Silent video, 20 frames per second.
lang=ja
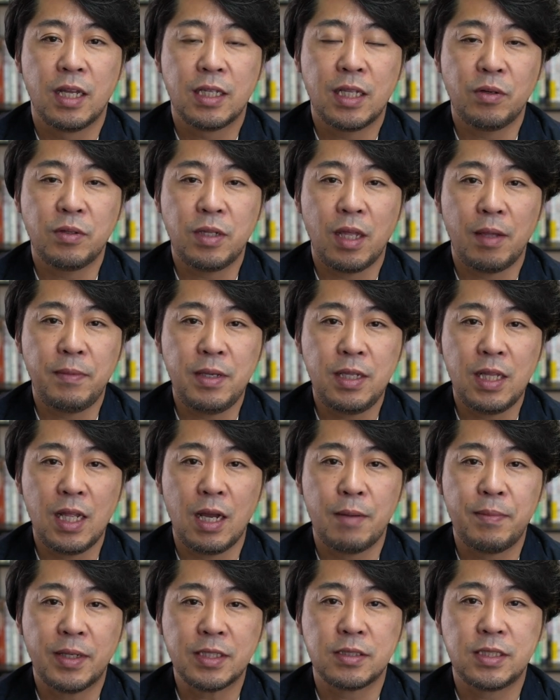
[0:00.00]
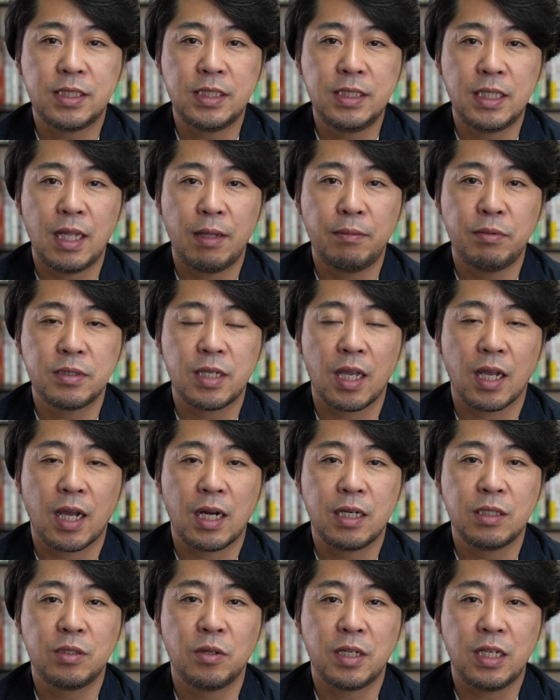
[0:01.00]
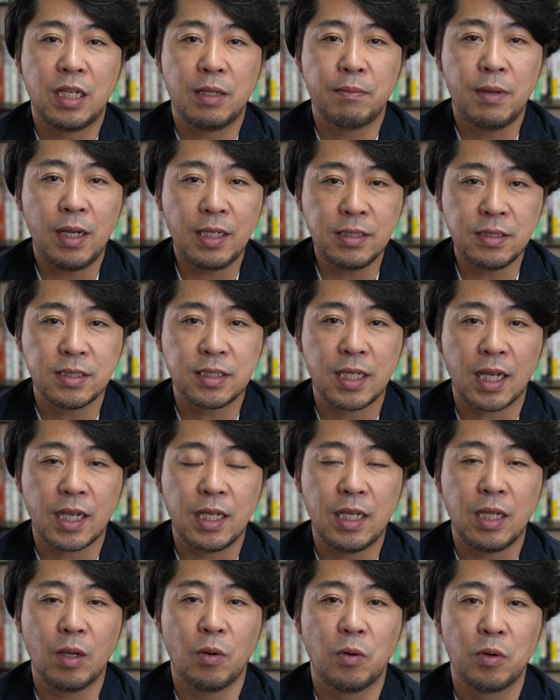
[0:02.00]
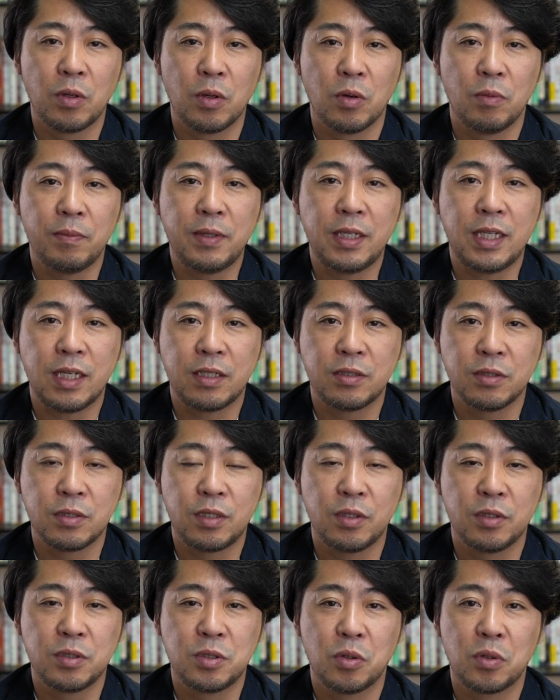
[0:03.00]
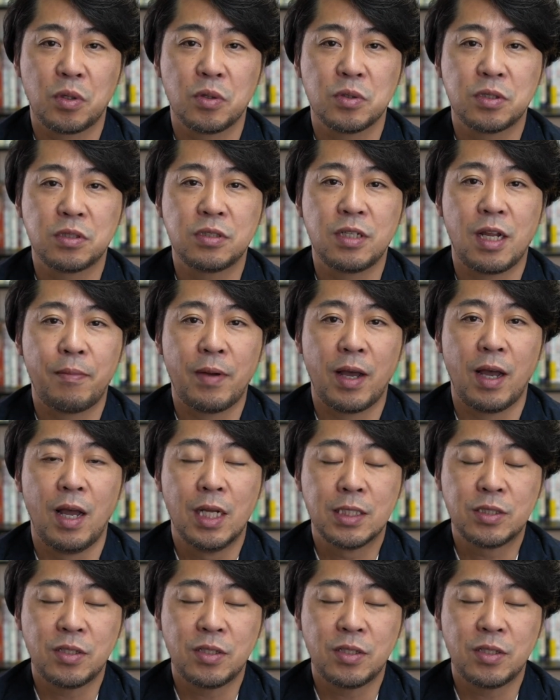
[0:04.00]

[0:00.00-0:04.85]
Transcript: なので、みんながまず賃貸物件借りるときに、まず先に応用を見に行くっていう状況を作れば、